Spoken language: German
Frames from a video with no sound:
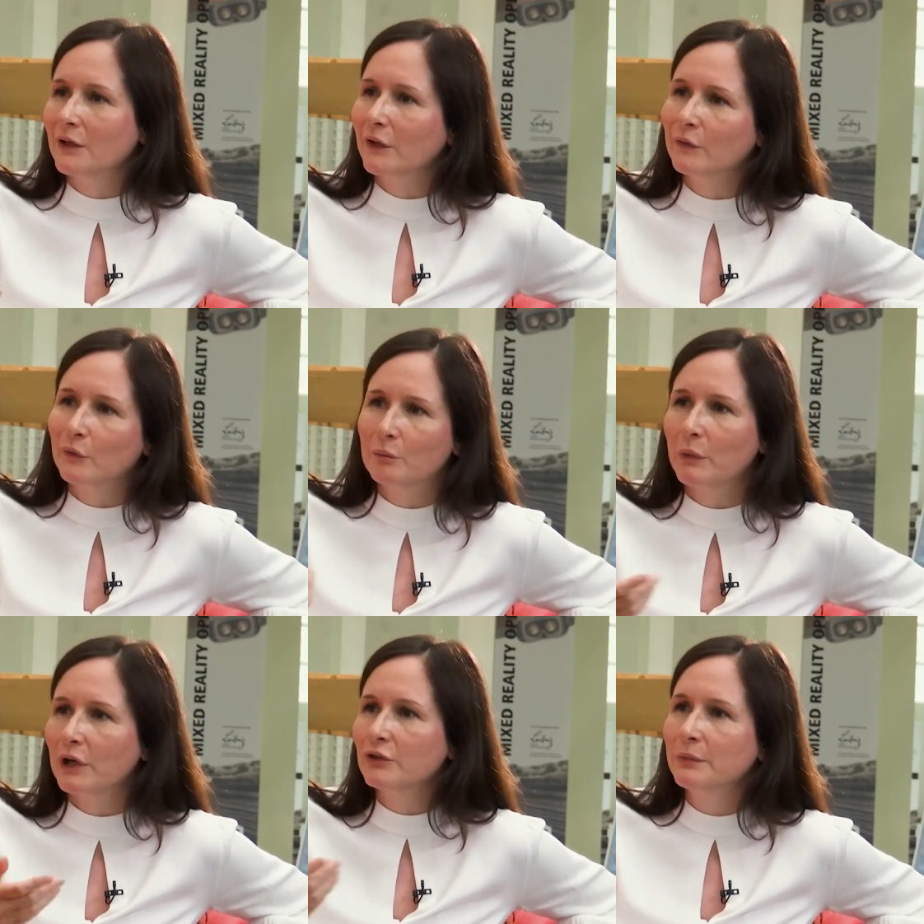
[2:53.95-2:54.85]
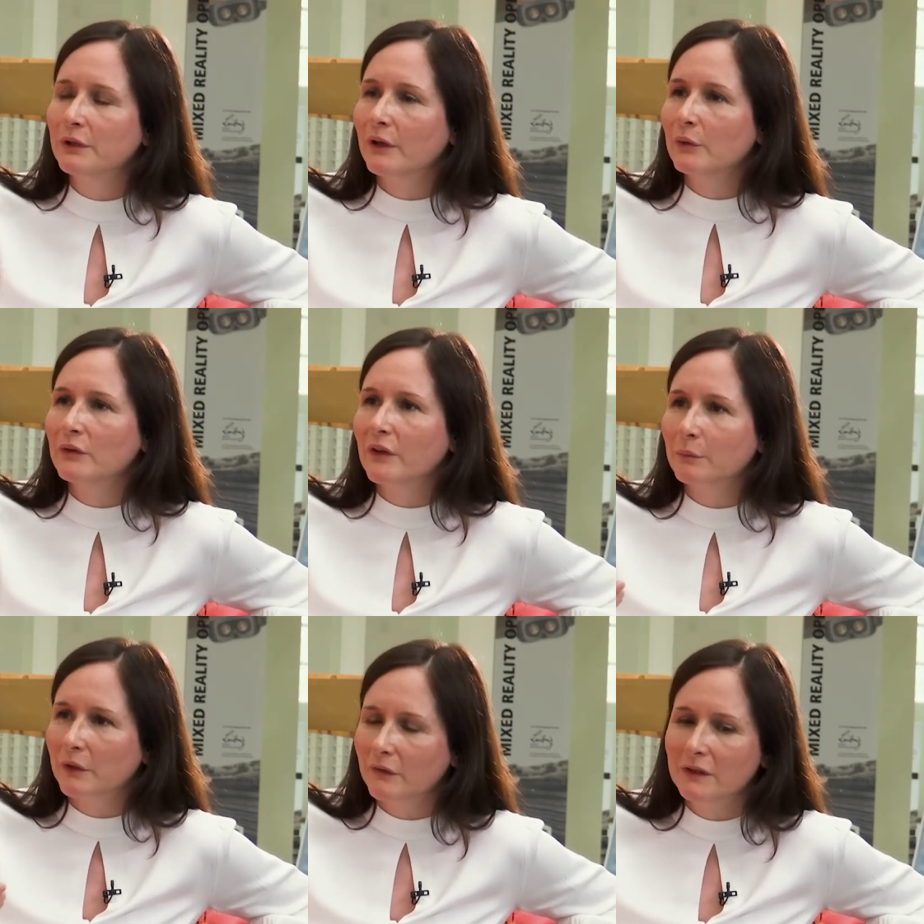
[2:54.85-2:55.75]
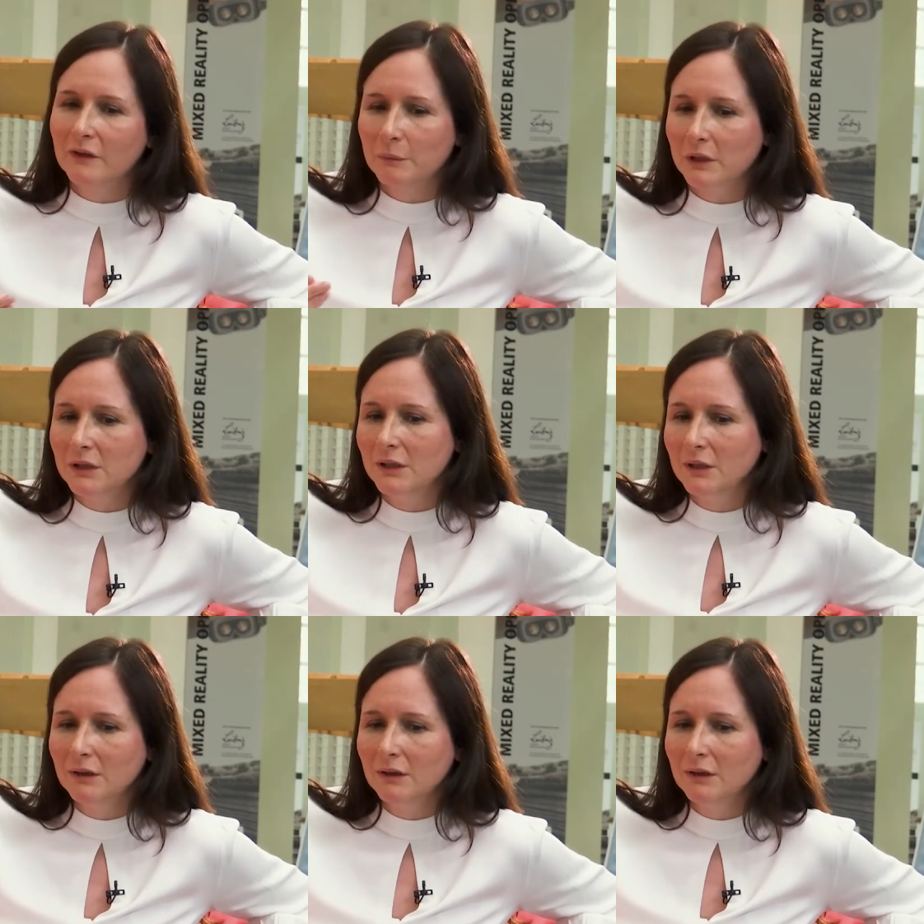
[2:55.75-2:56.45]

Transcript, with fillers: Also zum Beispiel dadurch, dass man sieht, dass man